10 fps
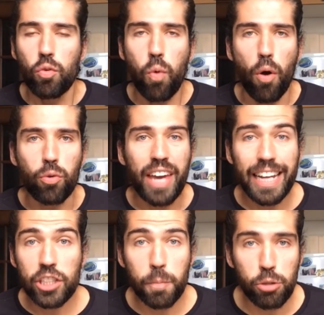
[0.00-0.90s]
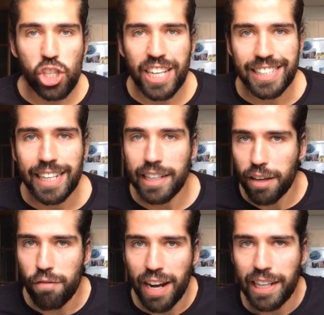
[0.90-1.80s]
qualquer tipo de receita
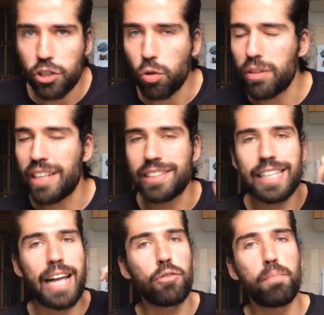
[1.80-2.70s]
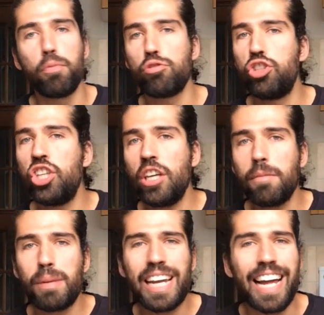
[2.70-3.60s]
que vai leite condensado, pudim,
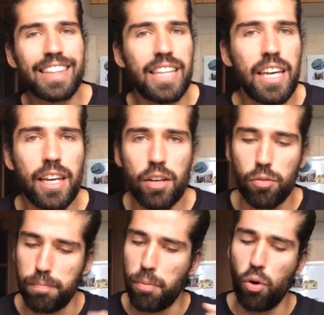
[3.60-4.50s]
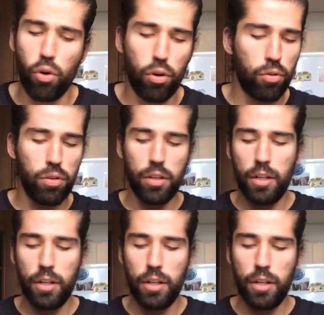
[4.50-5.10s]
brigadeiro, bolo,